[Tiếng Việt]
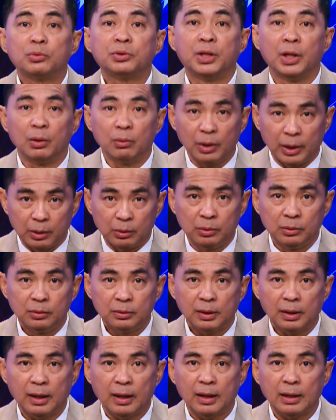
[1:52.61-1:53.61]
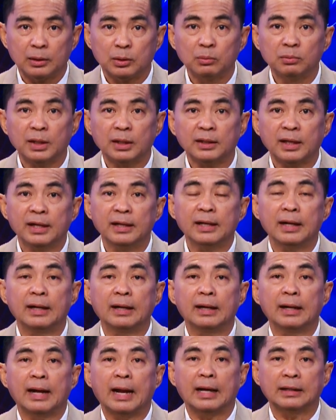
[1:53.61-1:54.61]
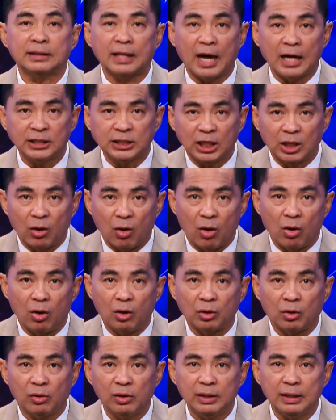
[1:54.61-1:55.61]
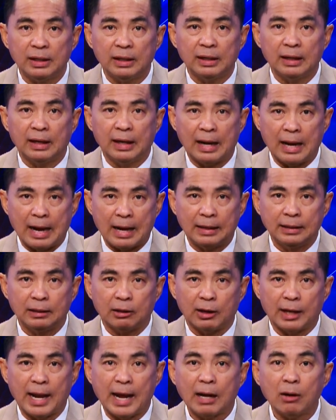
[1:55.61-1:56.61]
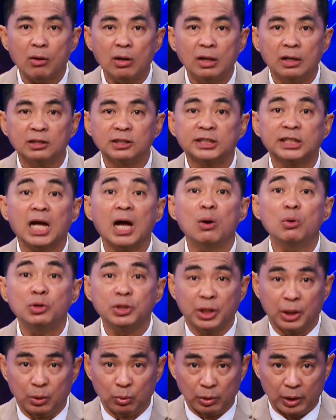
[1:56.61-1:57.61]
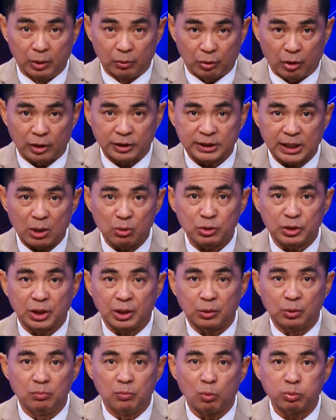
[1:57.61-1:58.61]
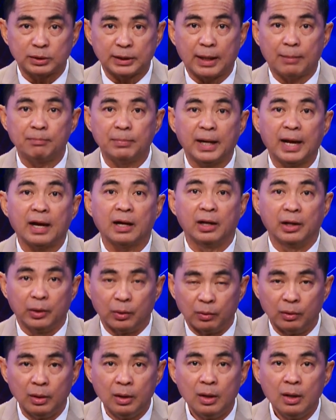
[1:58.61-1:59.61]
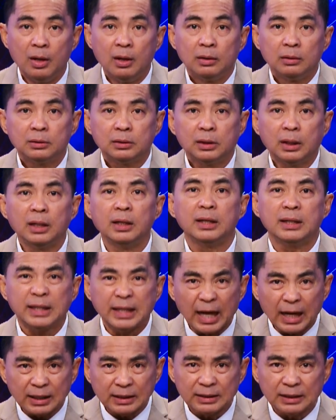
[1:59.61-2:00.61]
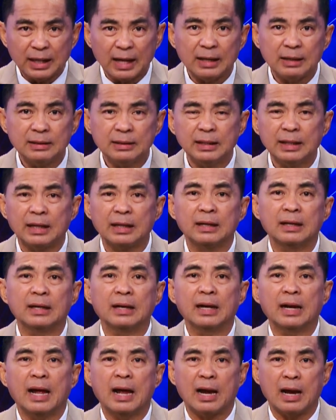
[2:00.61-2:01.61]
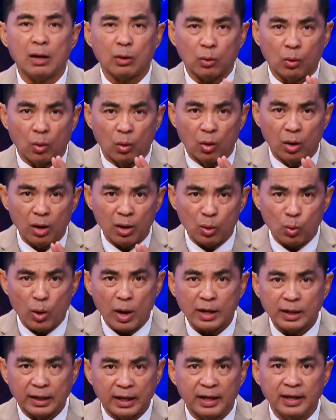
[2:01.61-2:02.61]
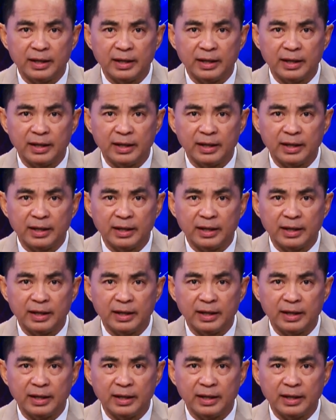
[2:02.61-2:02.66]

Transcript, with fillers: một triệu liều à, chúng ta thấy rằng là tại Sài Gòn họ nói rằng là đã có hơn 6 triệu liều rồi 6 triệu 100 ngàn liều thì chắc chắn rằng là của Hoa